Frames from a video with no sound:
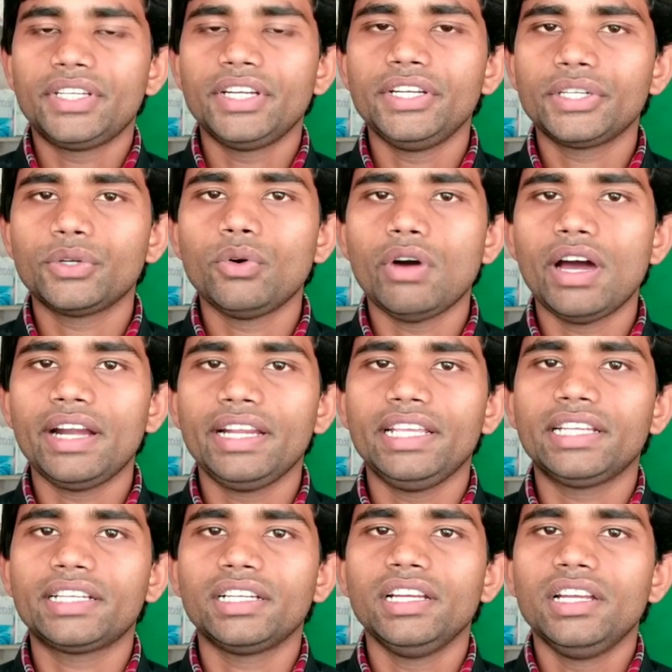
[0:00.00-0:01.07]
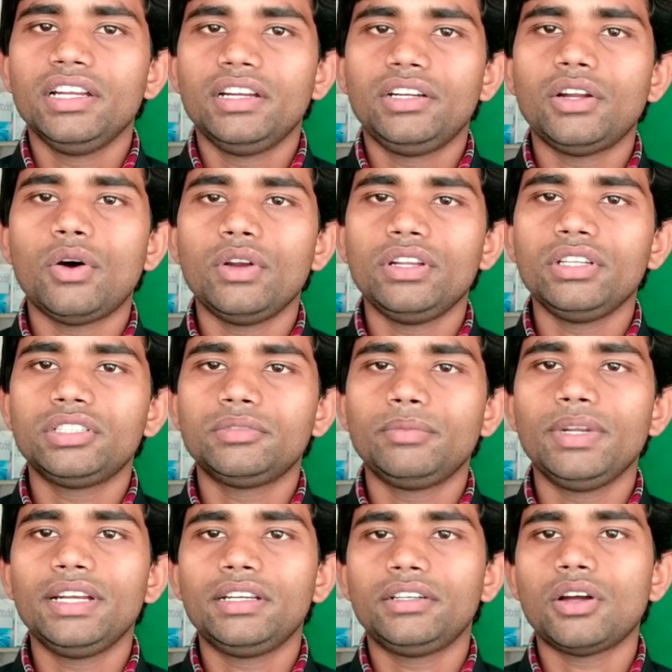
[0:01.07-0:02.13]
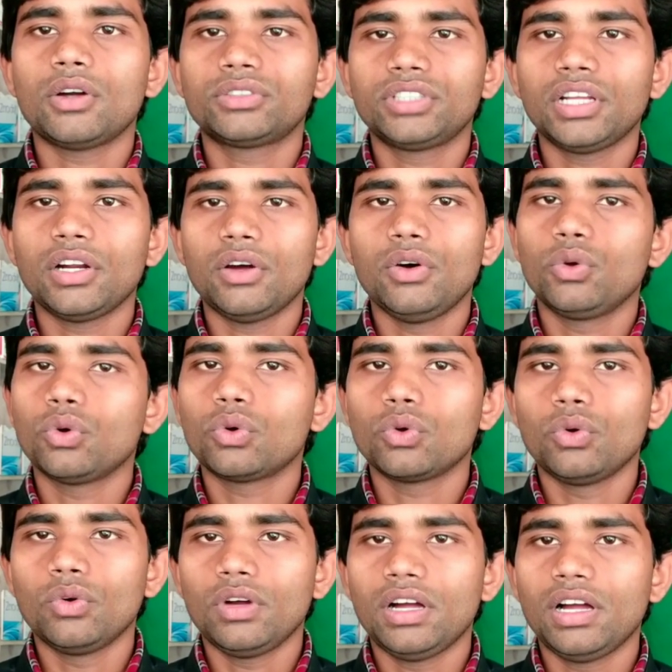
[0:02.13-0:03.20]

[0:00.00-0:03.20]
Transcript: पेशेंट को हर एक नॉलेजबल डॉक्टर और हर